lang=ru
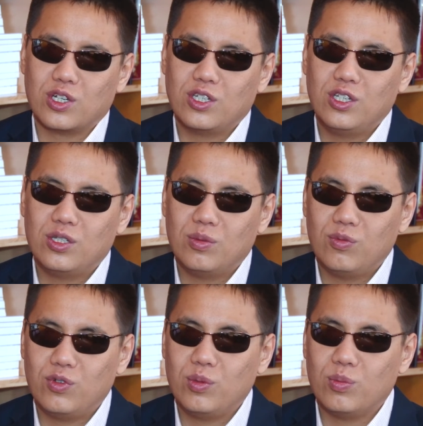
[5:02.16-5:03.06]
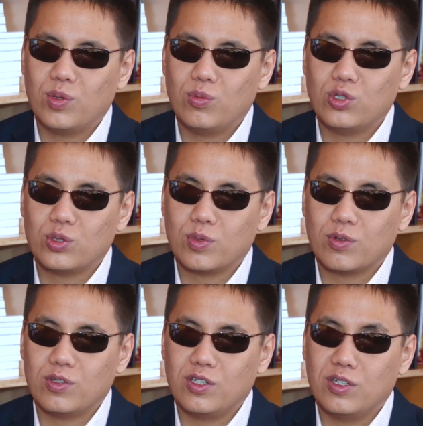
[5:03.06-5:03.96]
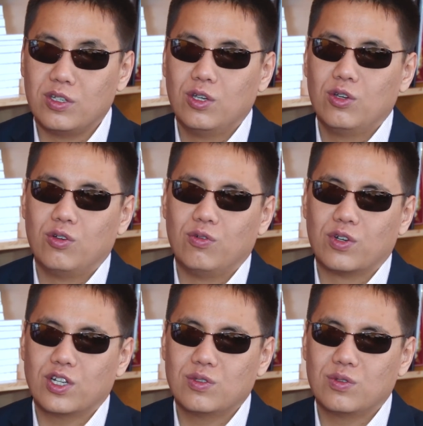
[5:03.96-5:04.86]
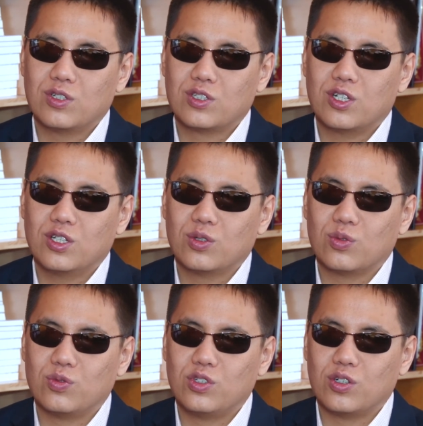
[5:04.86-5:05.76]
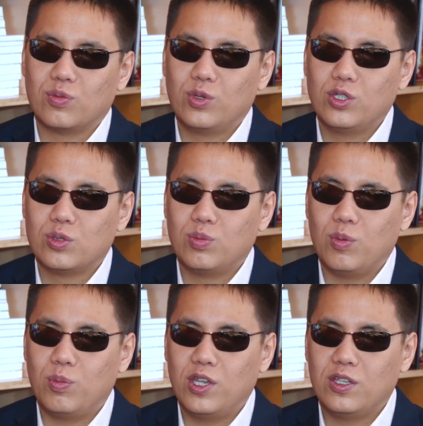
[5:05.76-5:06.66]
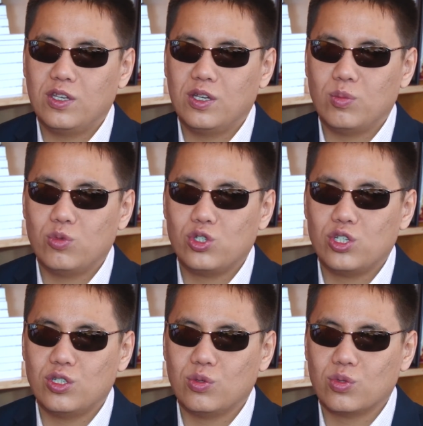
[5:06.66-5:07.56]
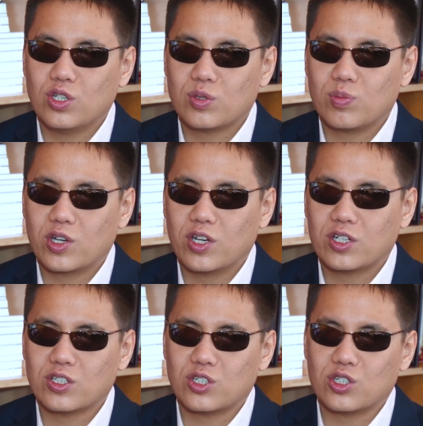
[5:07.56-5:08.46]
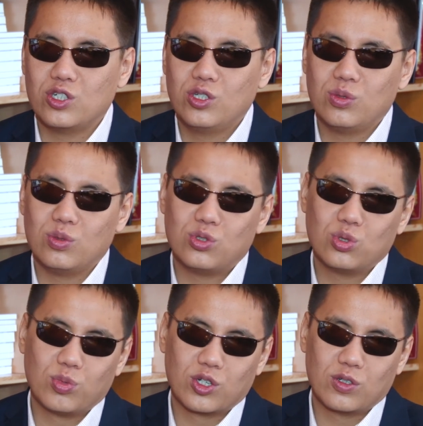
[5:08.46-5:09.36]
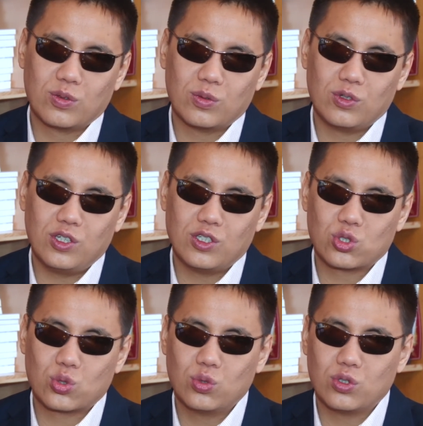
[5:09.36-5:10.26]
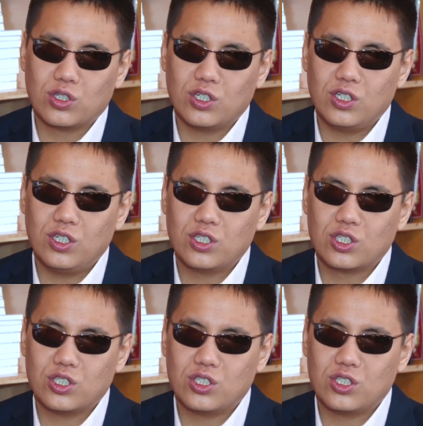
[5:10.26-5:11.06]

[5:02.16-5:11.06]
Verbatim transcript: родителями время побольше проводить. В развитых странах у всех, в принципе, 5 дней обучения. У нас пока, к сожалению, еще есть школы, где есть